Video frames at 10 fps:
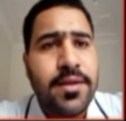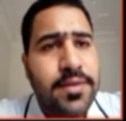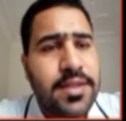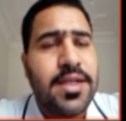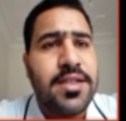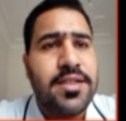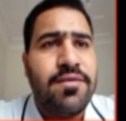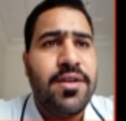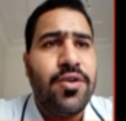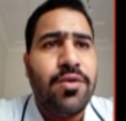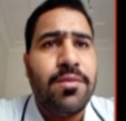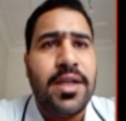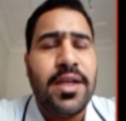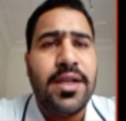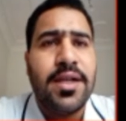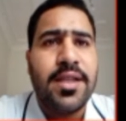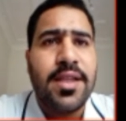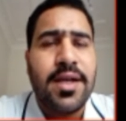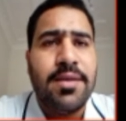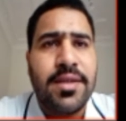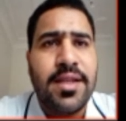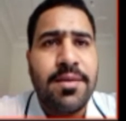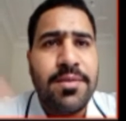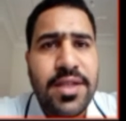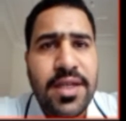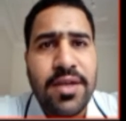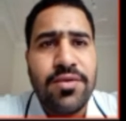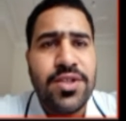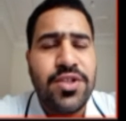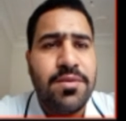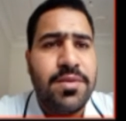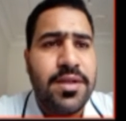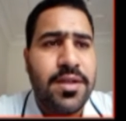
تتاسف اليوم لان كتلقى بالتلاميذ كياخذ داكشي